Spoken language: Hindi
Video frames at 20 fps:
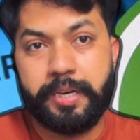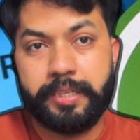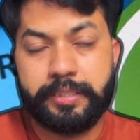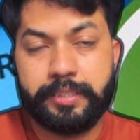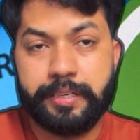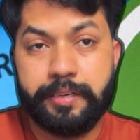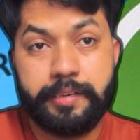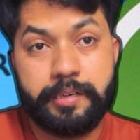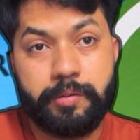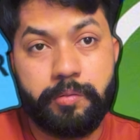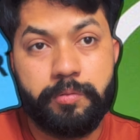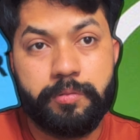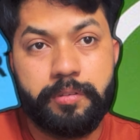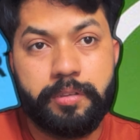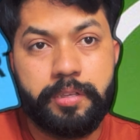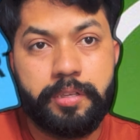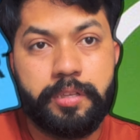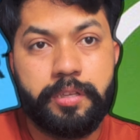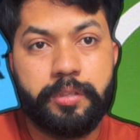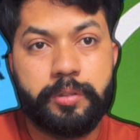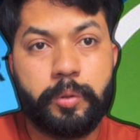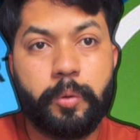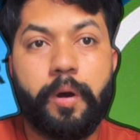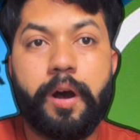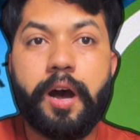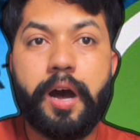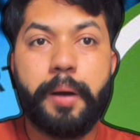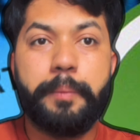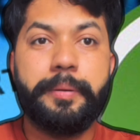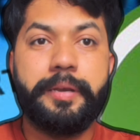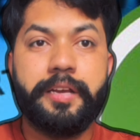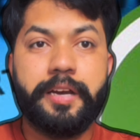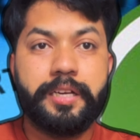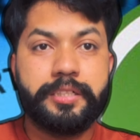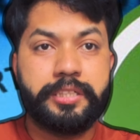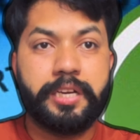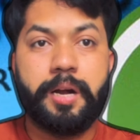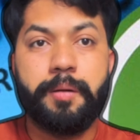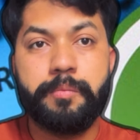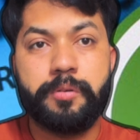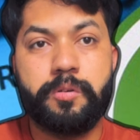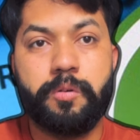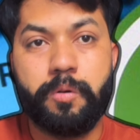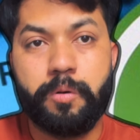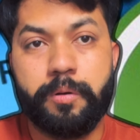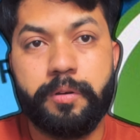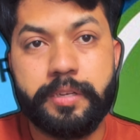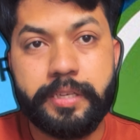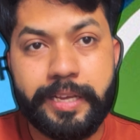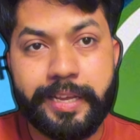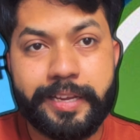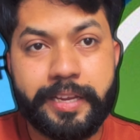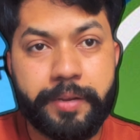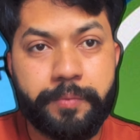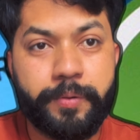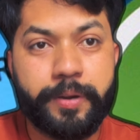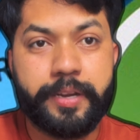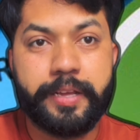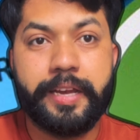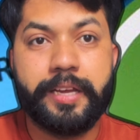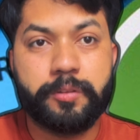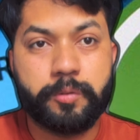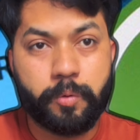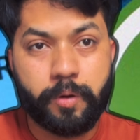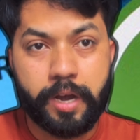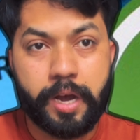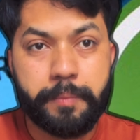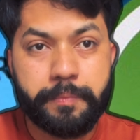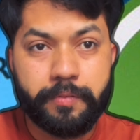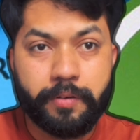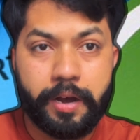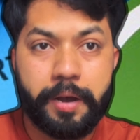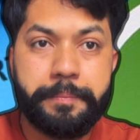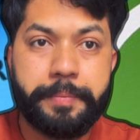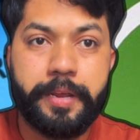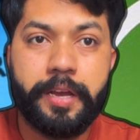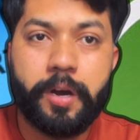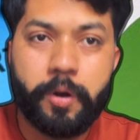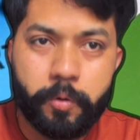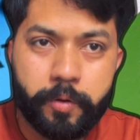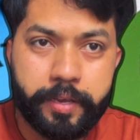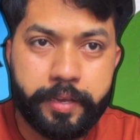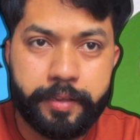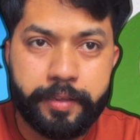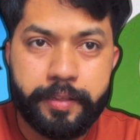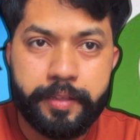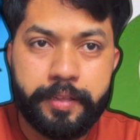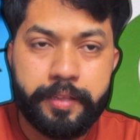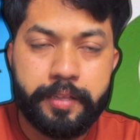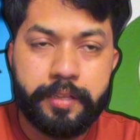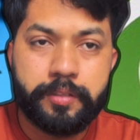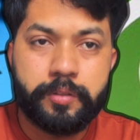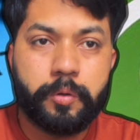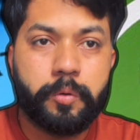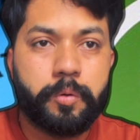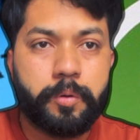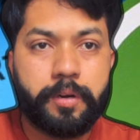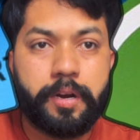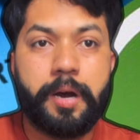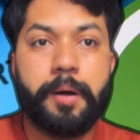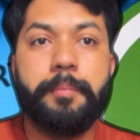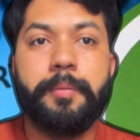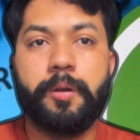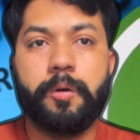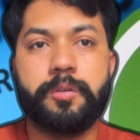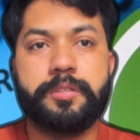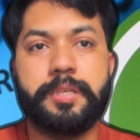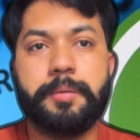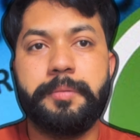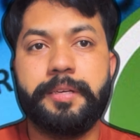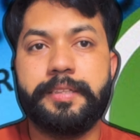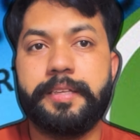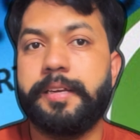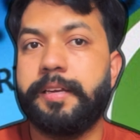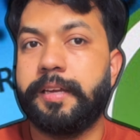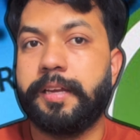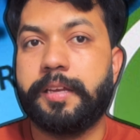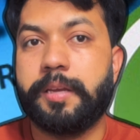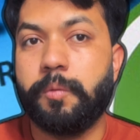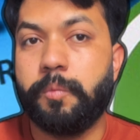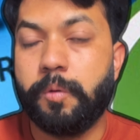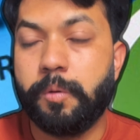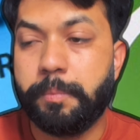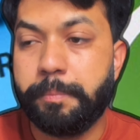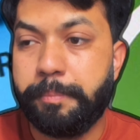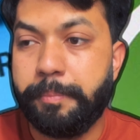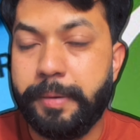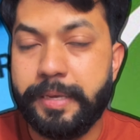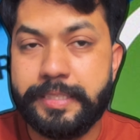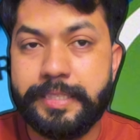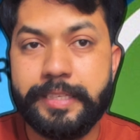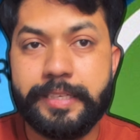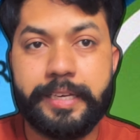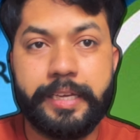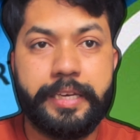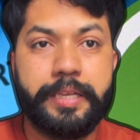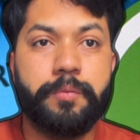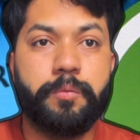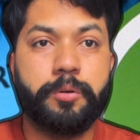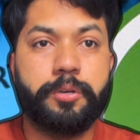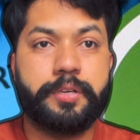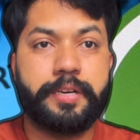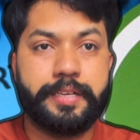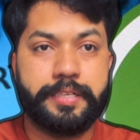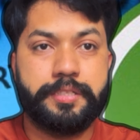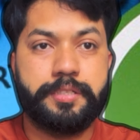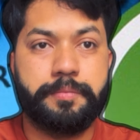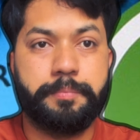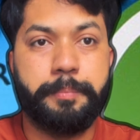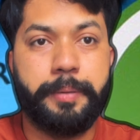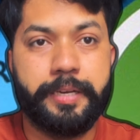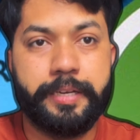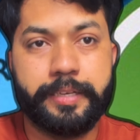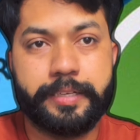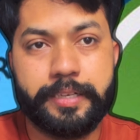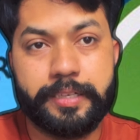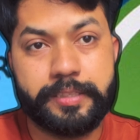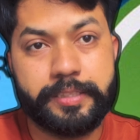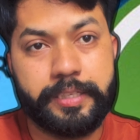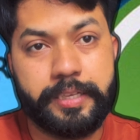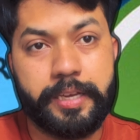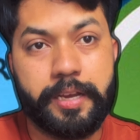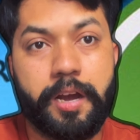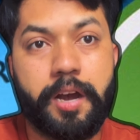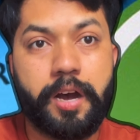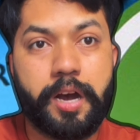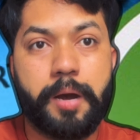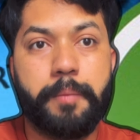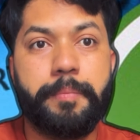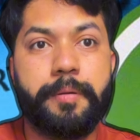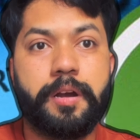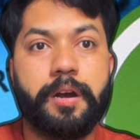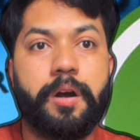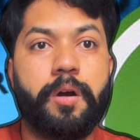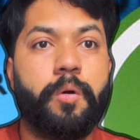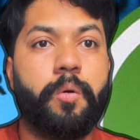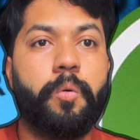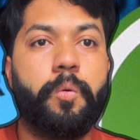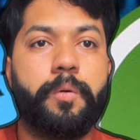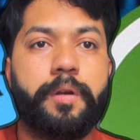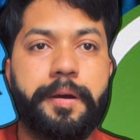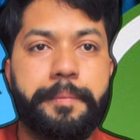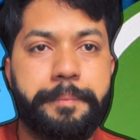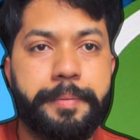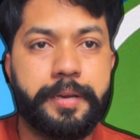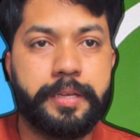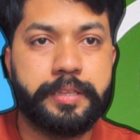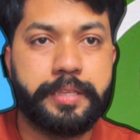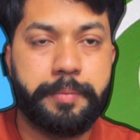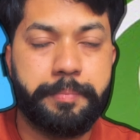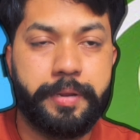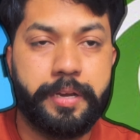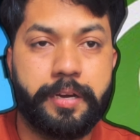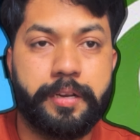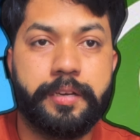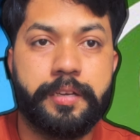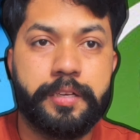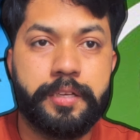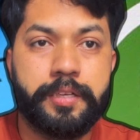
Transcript: बात कर रहा हूँ तो आपने आज शाम को एक इवेंट है तो आप वहां पे आओगे तो हम लोग समझते हैं कि वो बेसिकली वो ट्रस्ट बिल्ड करते हैं आपका और अपने दरमियान